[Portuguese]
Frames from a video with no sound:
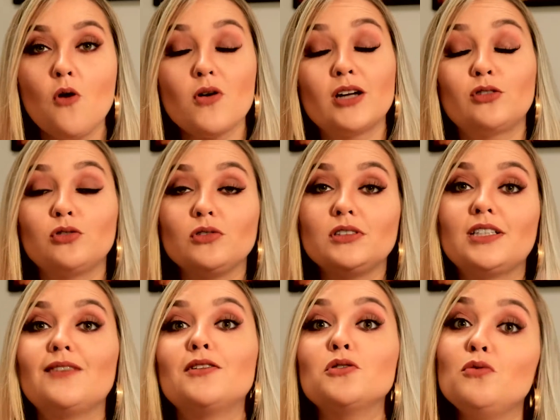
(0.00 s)
O garçom
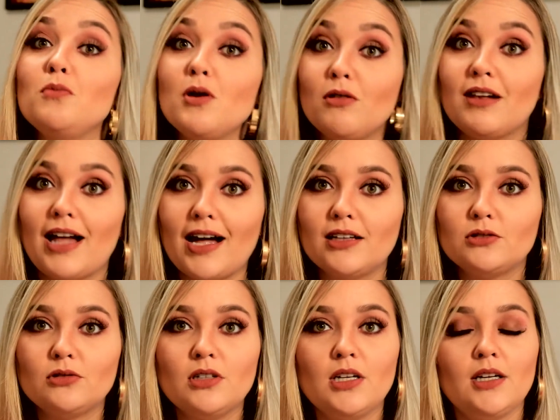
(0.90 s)
estava do meu
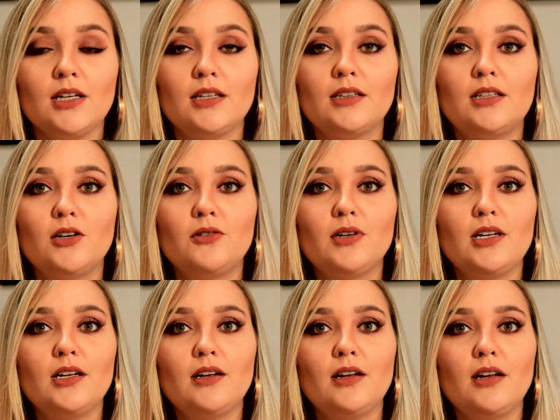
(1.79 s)
lado, então
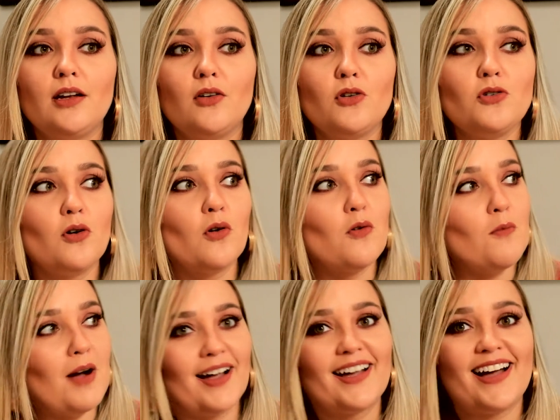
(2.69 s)
ele olhou com uma